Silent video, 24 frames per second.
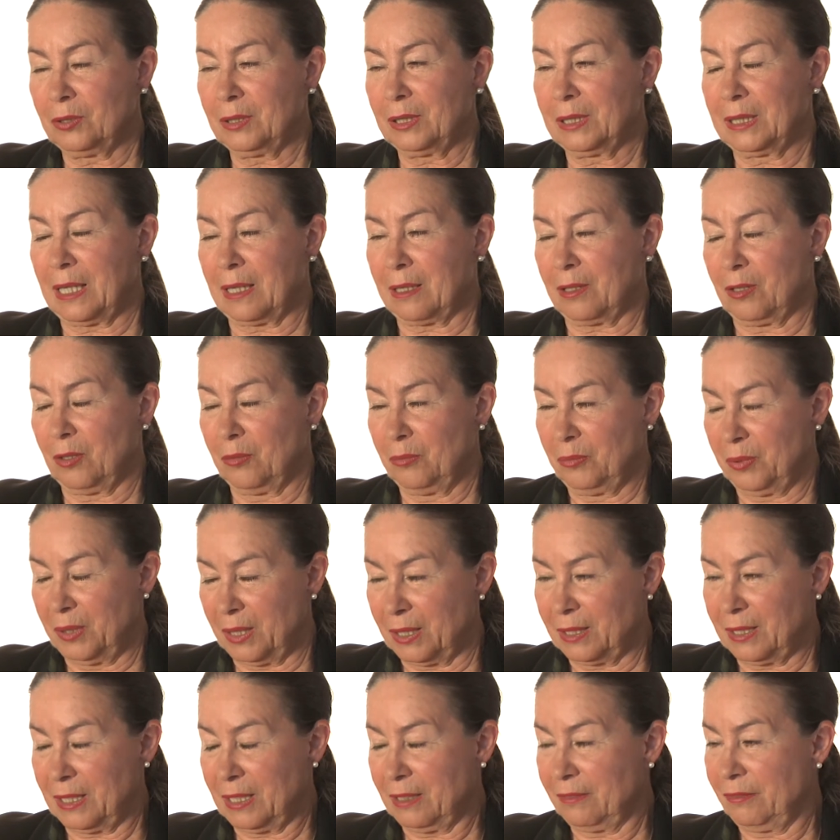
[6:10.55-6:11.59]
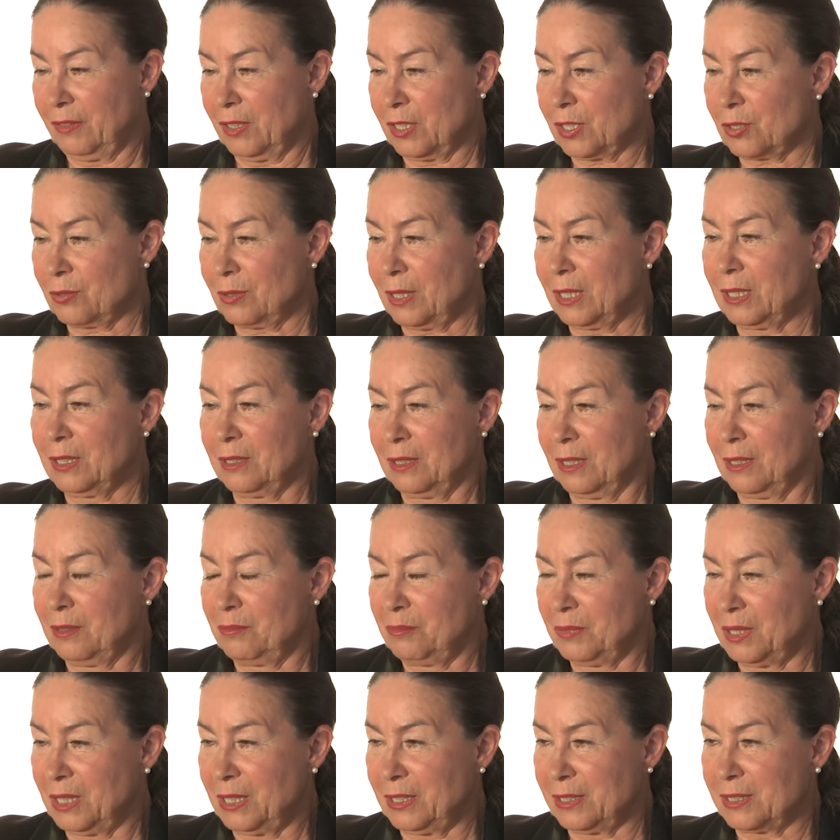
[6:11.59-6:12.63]
ta kobieta weszła i
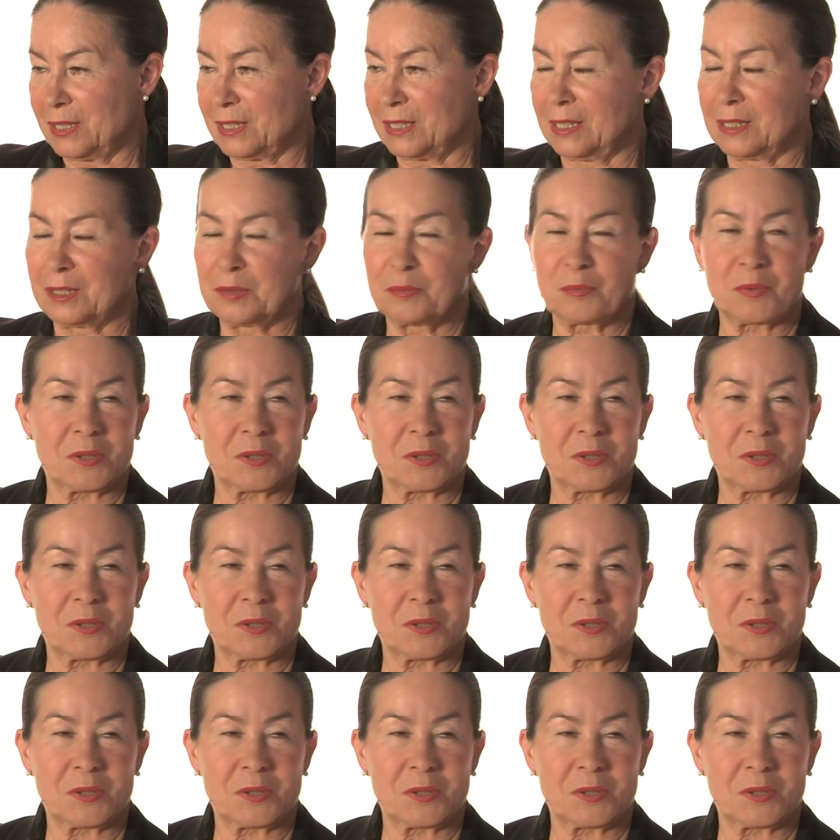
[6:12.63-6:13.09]
ten milicjant